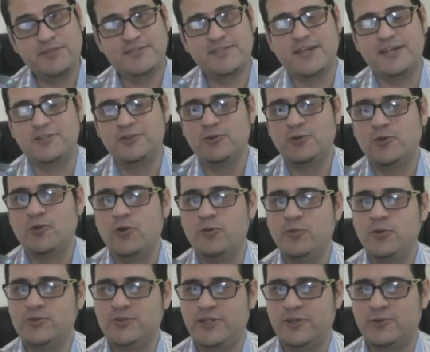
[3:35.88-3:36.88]
eh, pensando
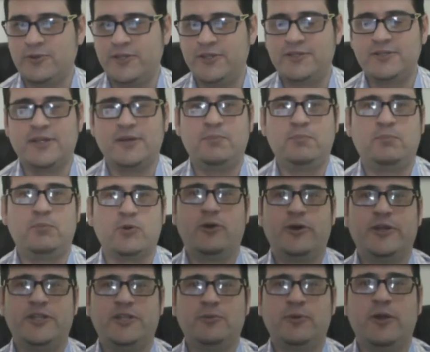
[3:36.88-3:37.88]
como terrorista. El
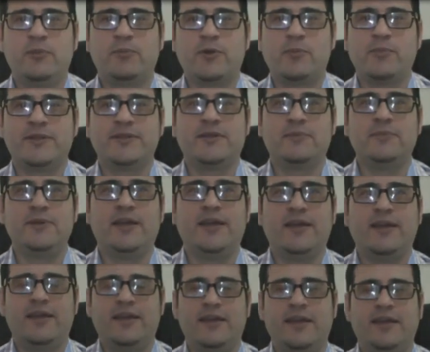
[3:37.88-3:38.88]
objetivo del programa
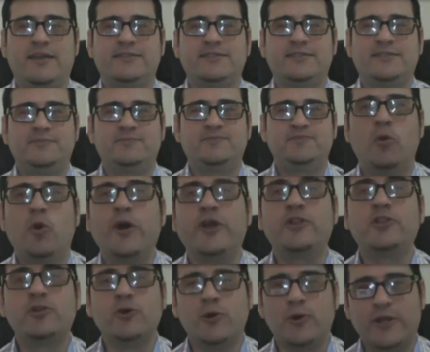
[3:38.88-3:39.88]
también es, como
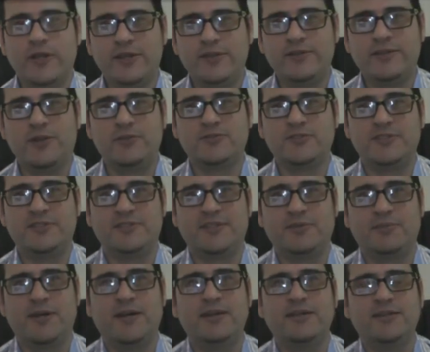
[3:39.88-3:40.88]
gestores de los
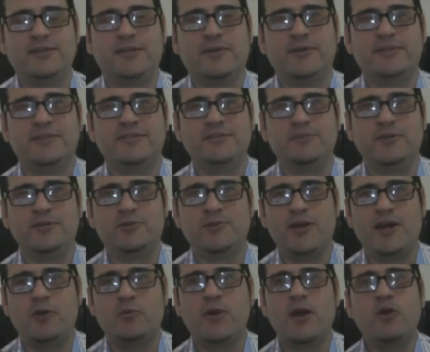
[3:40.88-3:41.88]
sistemas de abastecimiento
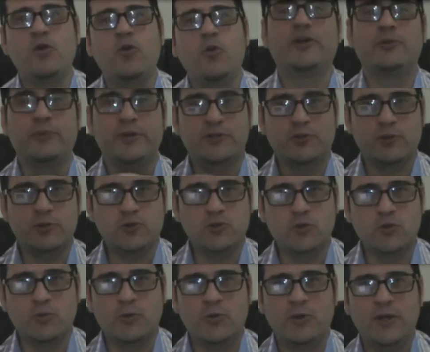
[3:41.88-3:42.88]
de agua, cuál de nuestros
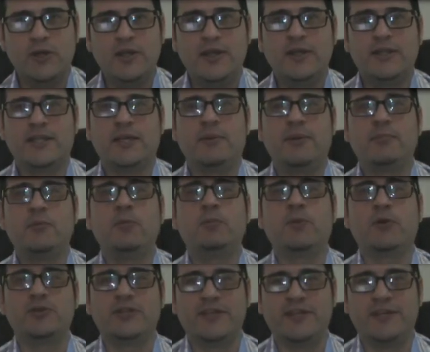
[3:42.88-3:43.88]
tubos debemos
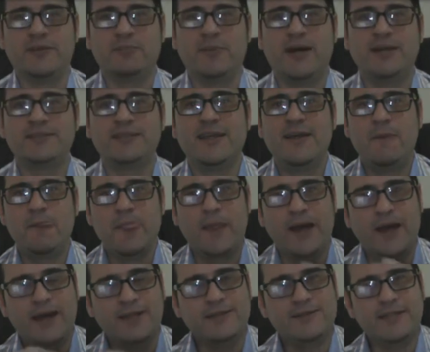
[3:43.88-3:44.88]
proteger más
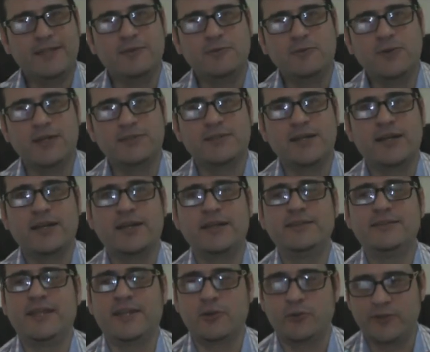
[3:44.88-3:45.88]
ante un
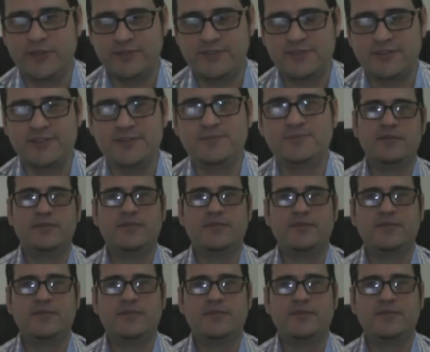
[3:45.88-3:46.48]
ataque terrorista.